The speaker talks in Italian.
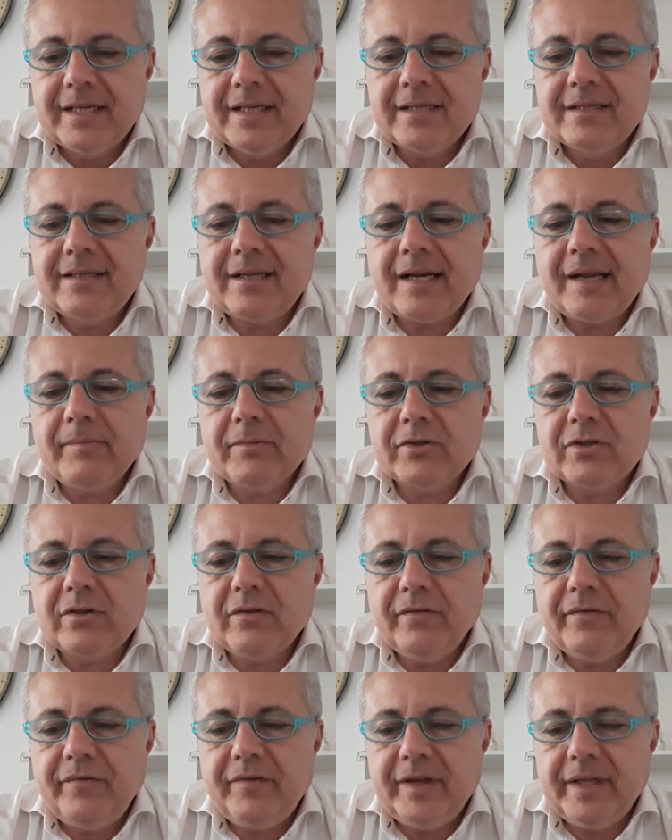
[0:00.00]
Saremo
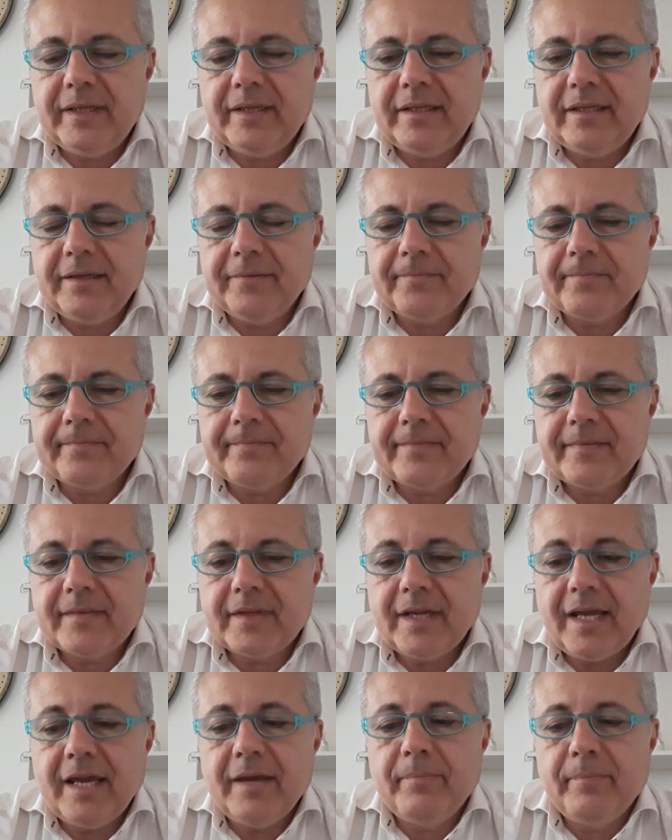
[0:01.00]
sconfitti,
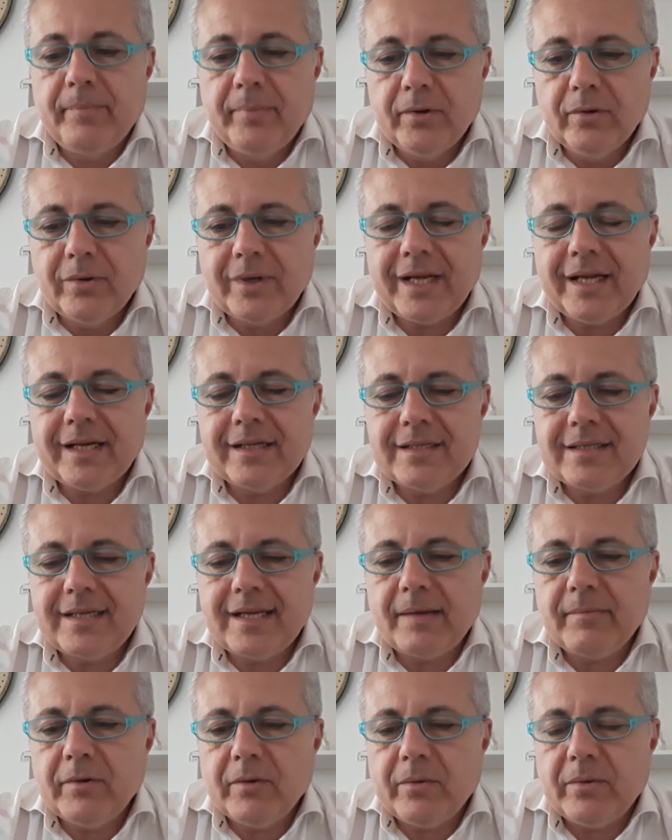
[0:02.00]
eppure
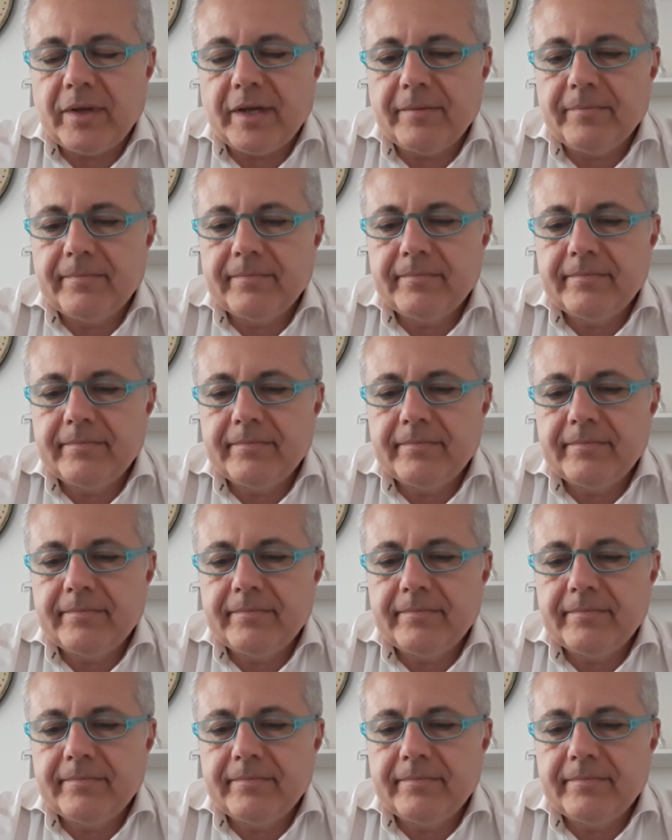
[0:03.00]
restiamo qui.